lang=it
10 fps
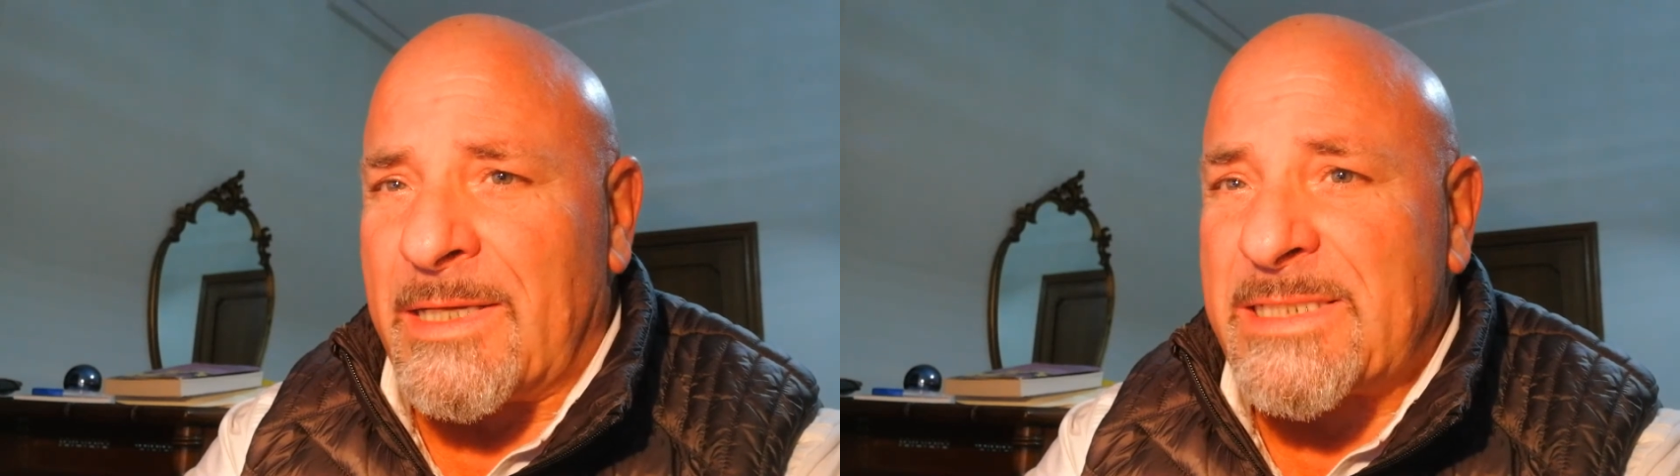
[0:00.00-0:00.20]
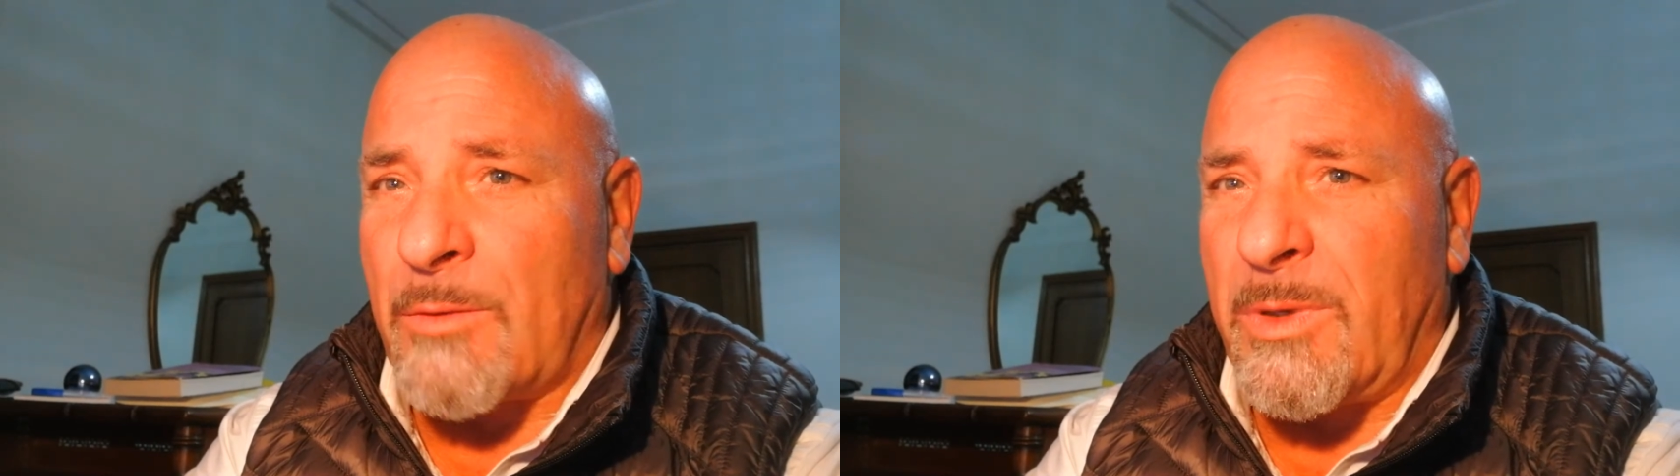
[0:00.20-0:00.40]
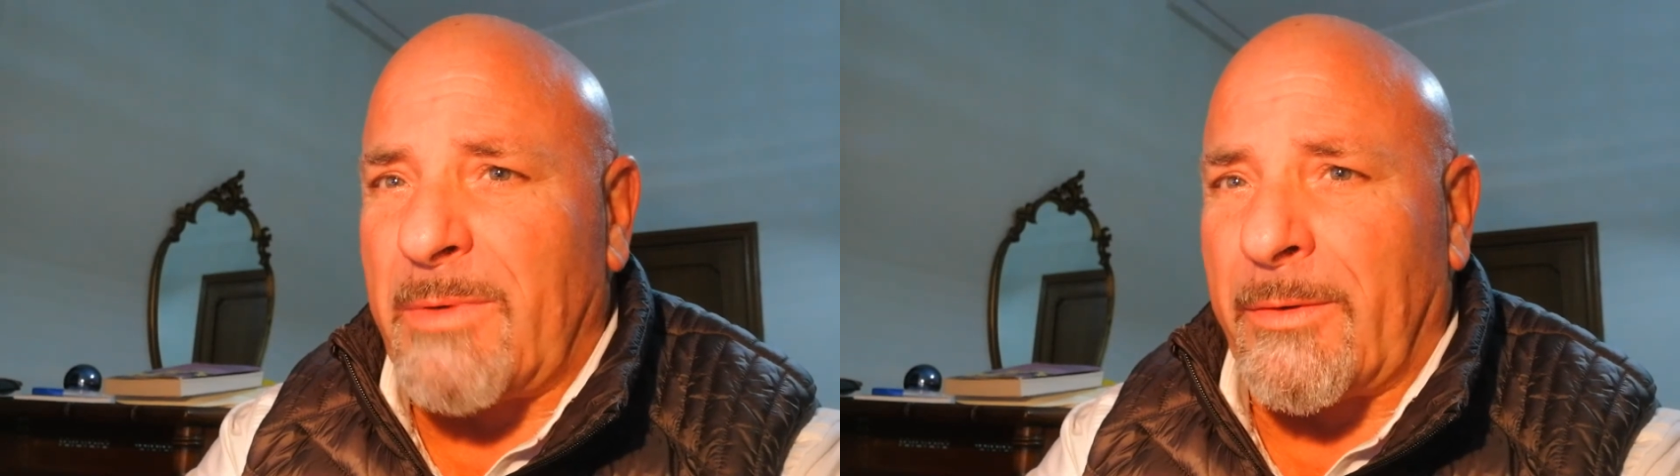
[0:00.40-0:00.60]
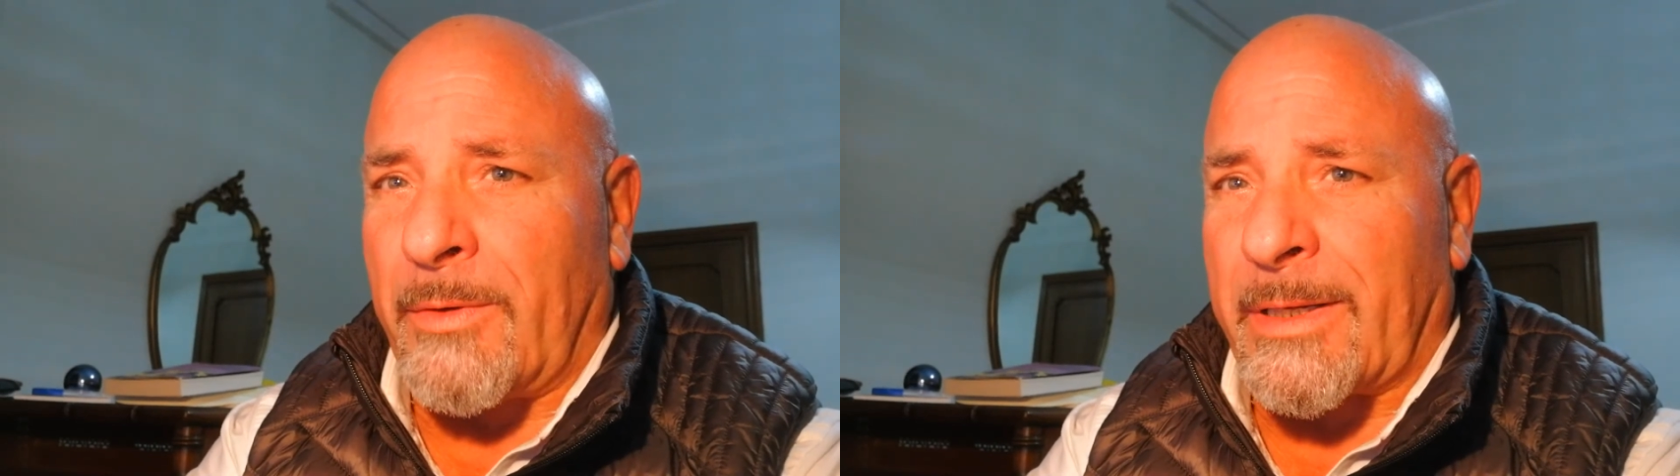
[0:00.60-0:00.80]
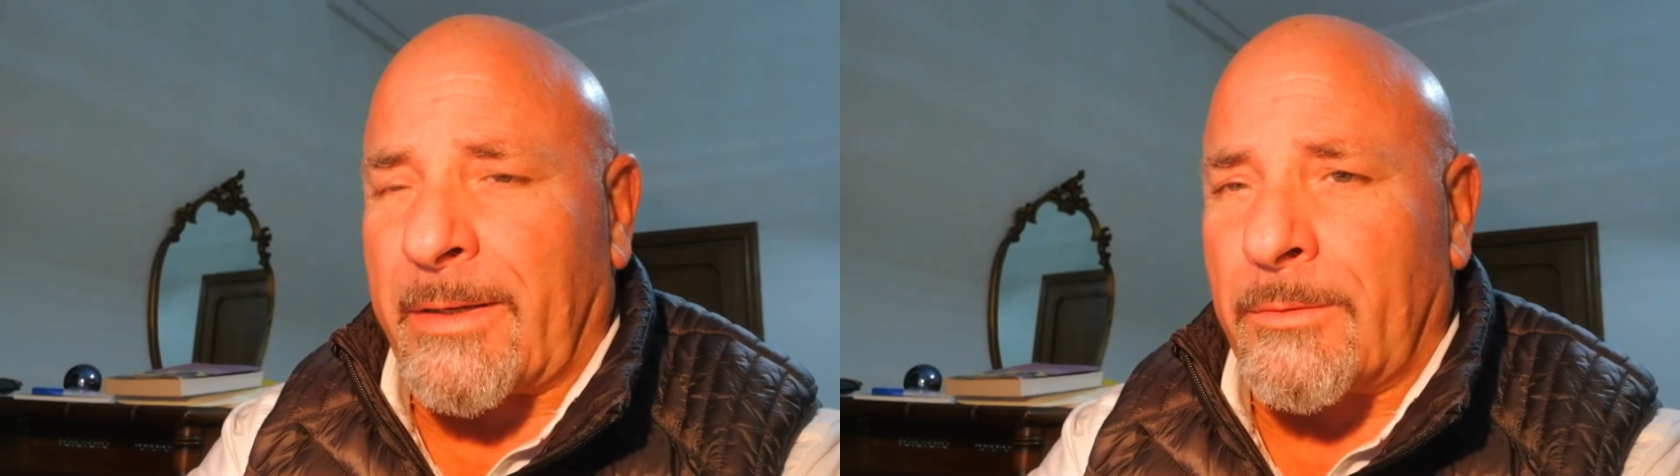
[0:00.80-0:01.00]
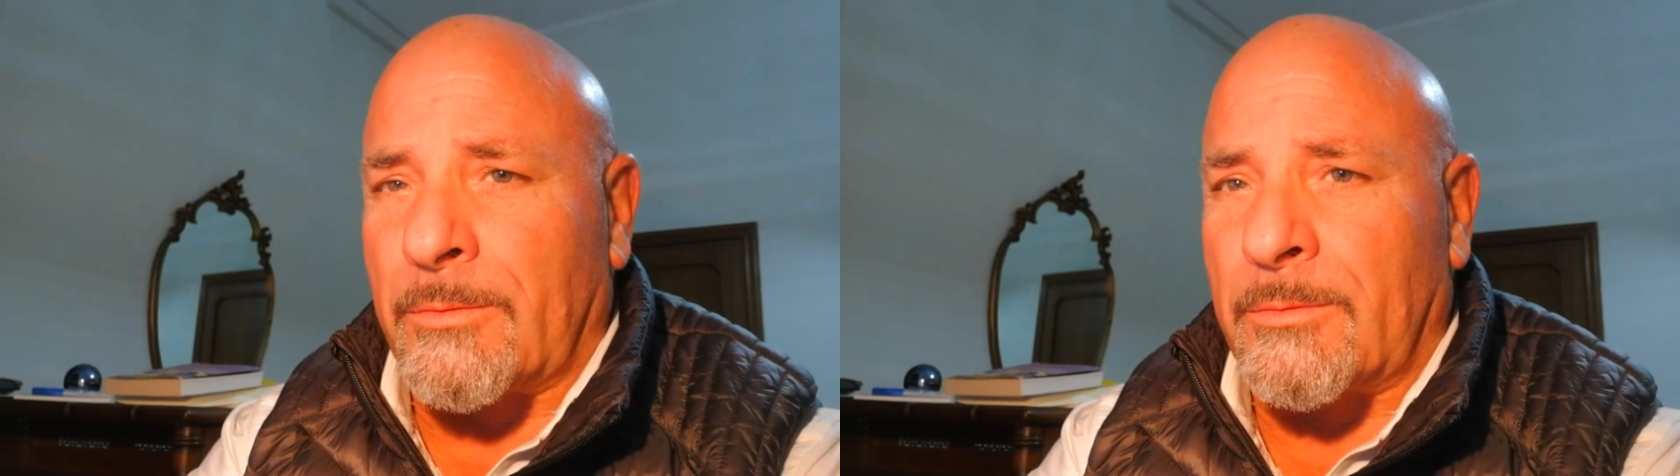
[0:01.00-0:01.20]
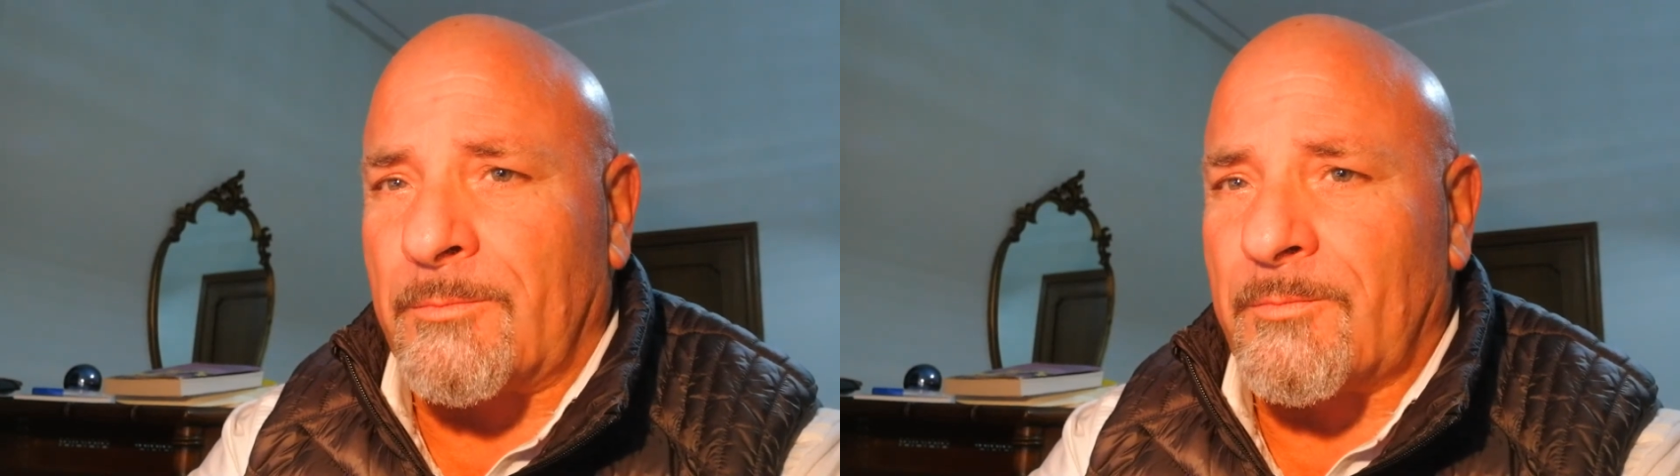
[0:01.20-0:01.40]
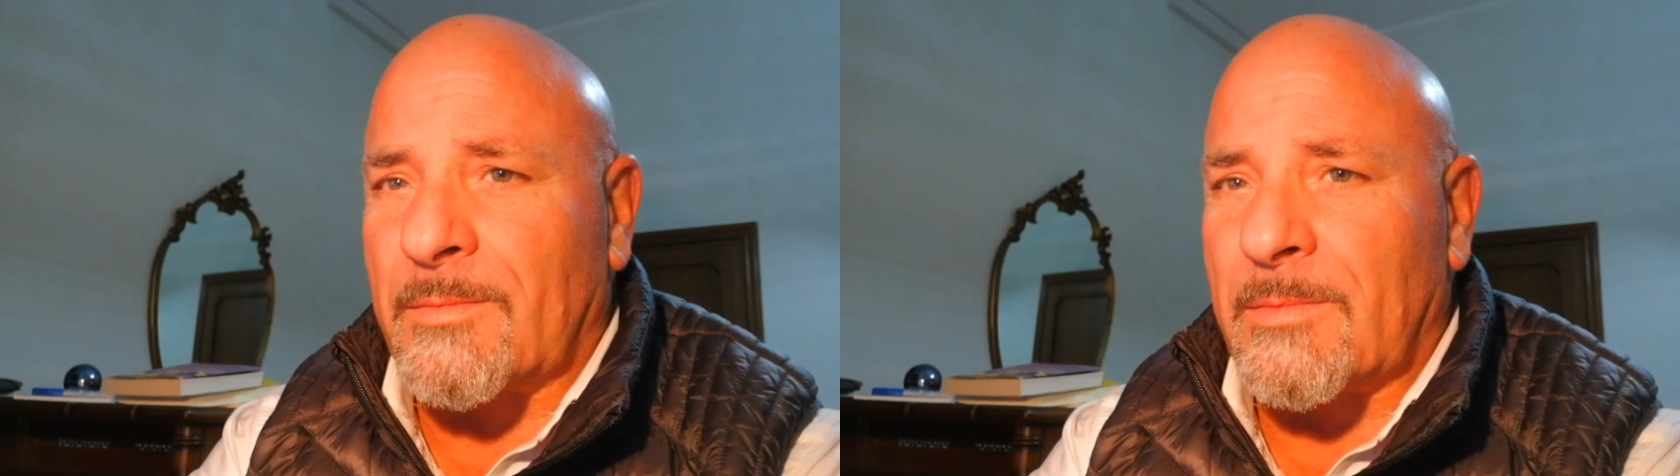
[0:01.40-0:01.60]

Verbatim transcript: eseguivano erano